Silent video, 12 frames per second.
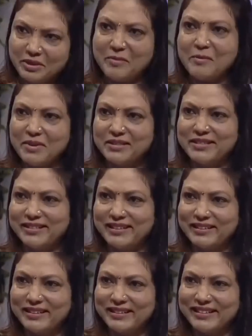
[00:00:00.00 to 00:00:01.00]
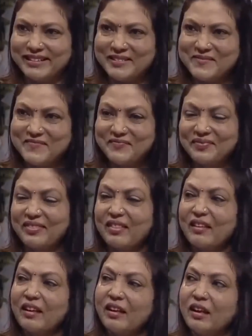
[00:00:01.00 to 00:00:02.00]
फिर मैं बची गई आखिर
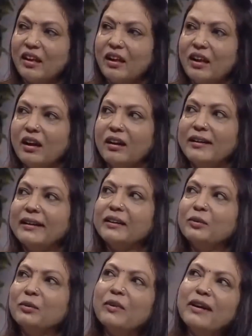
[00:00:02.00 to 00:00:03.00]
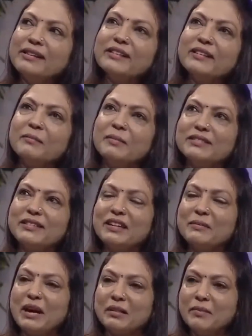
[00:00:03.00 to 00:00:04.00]
आ, लेकिन हुआ ऐसे कि बचने
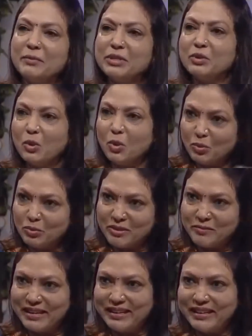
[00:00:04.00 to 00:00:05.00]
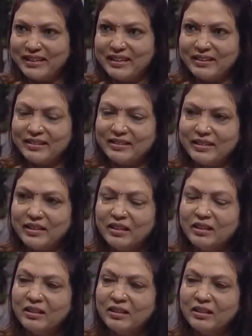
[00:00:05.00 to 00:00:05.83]
के बाद में भी जो लोग मुझे मिलने के लिए आते थे